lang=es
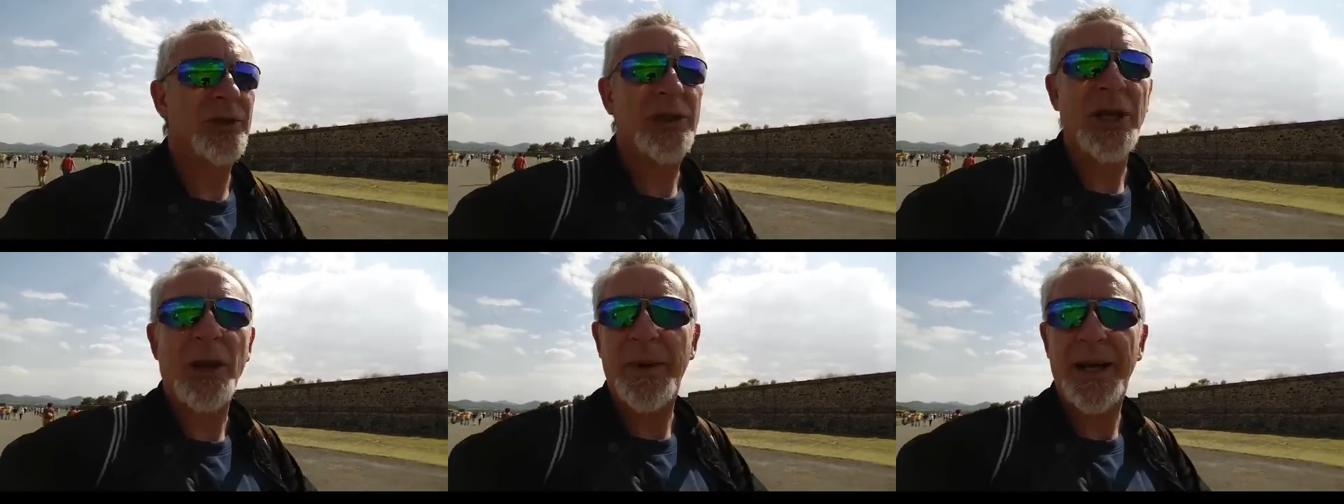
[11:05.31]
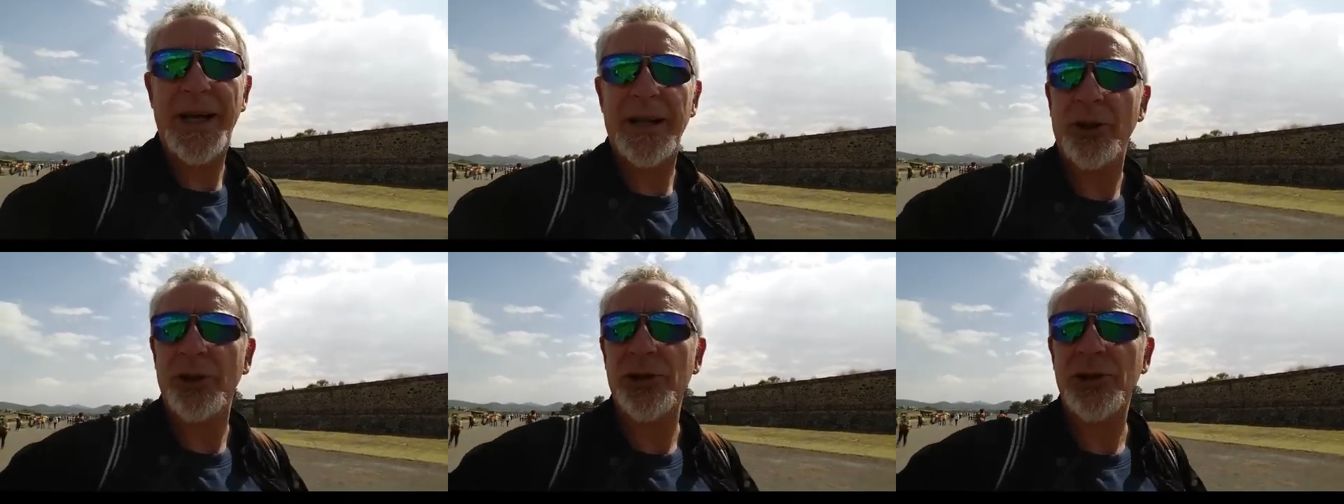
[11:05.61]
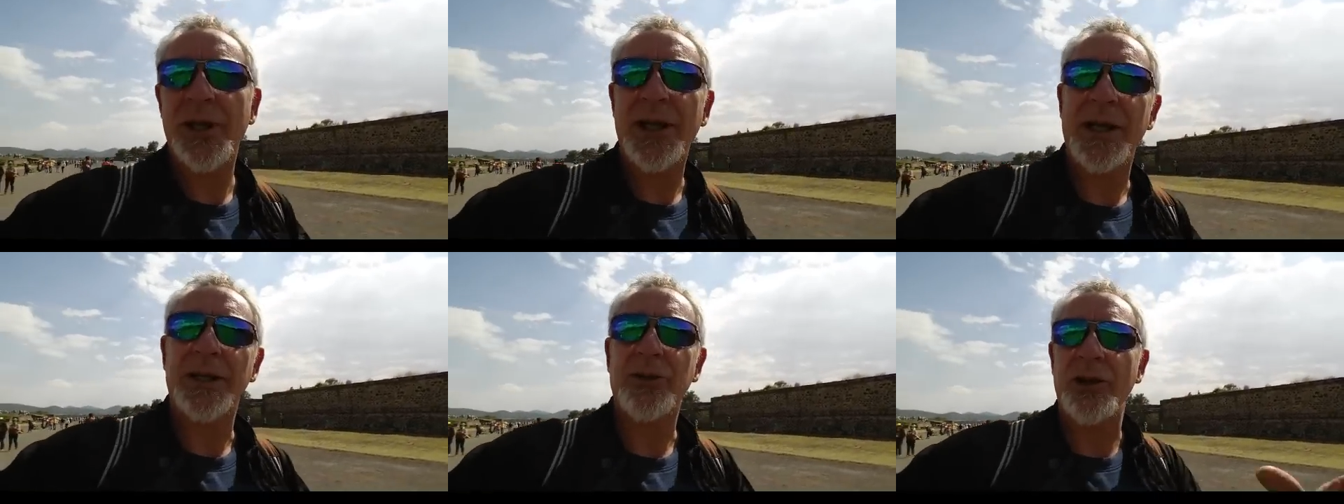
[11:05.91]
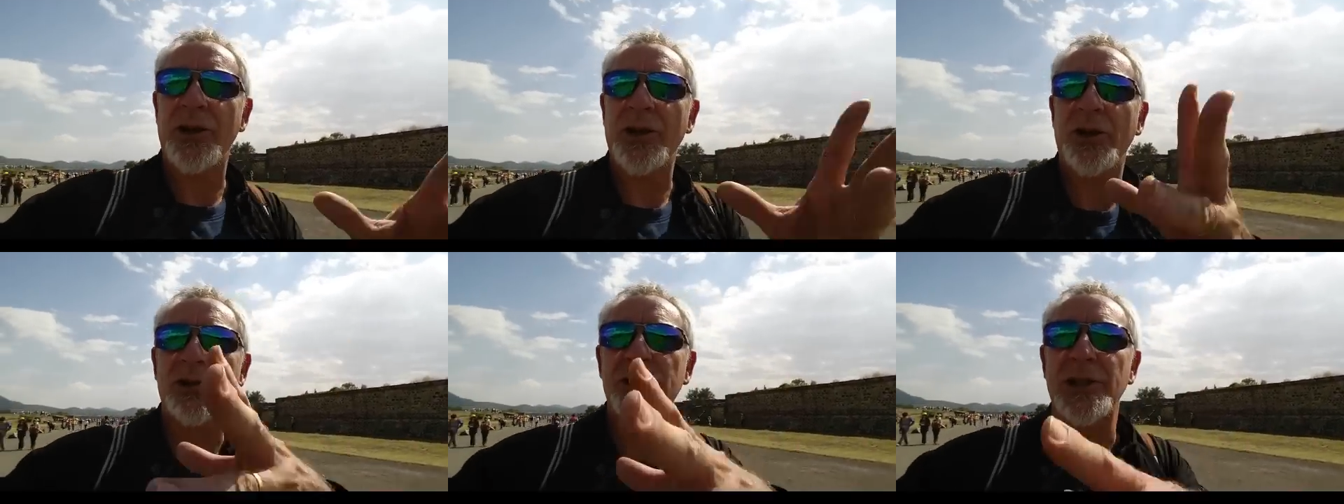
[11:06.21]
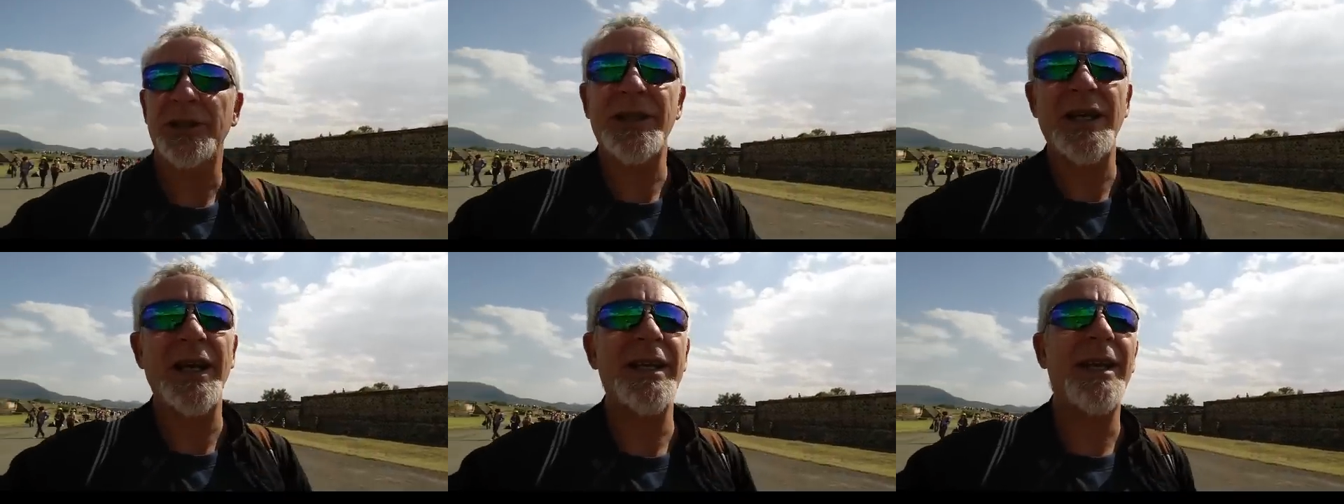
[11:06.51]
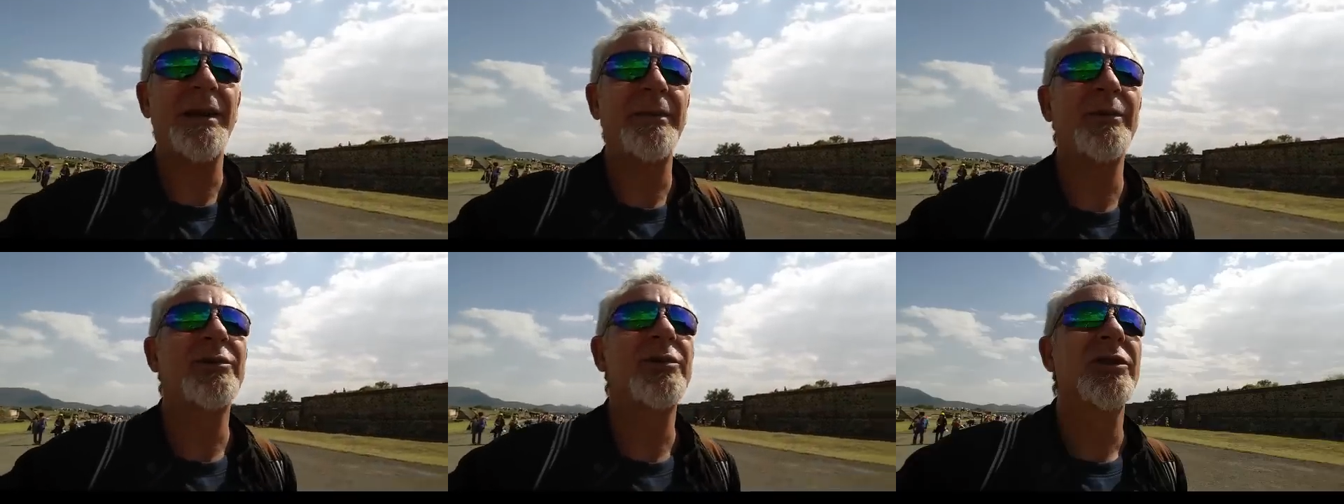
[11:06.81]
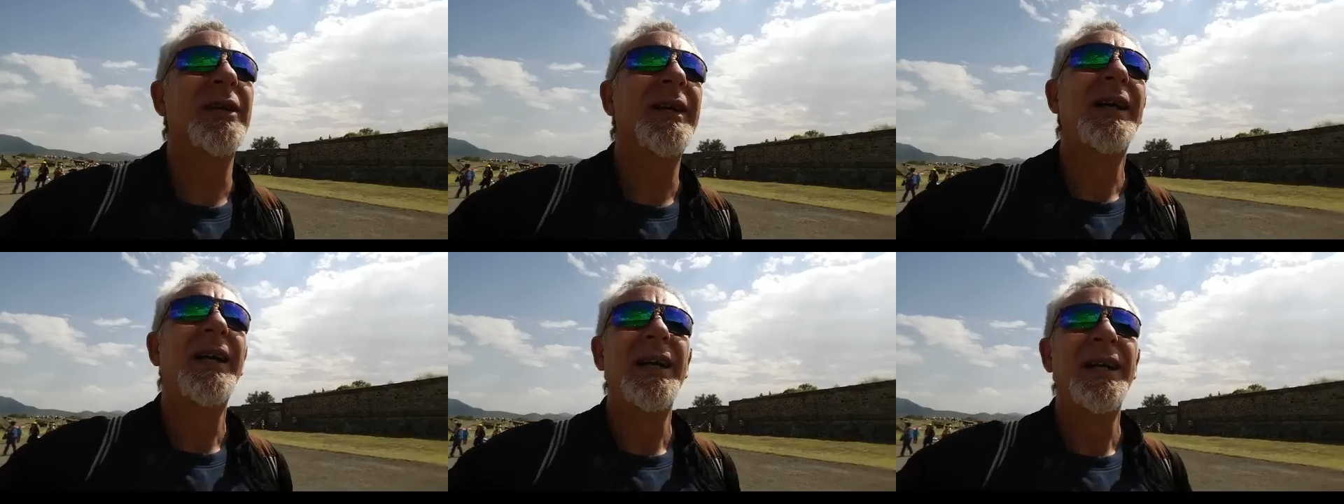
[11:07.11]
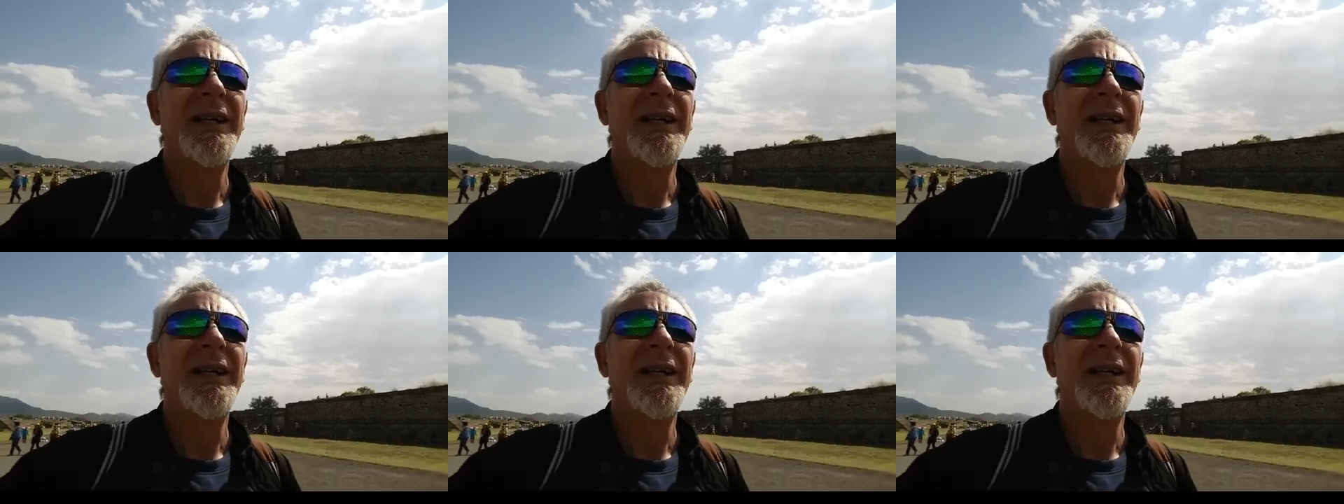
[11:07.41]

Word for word: los aparatos electrónicos que traíamos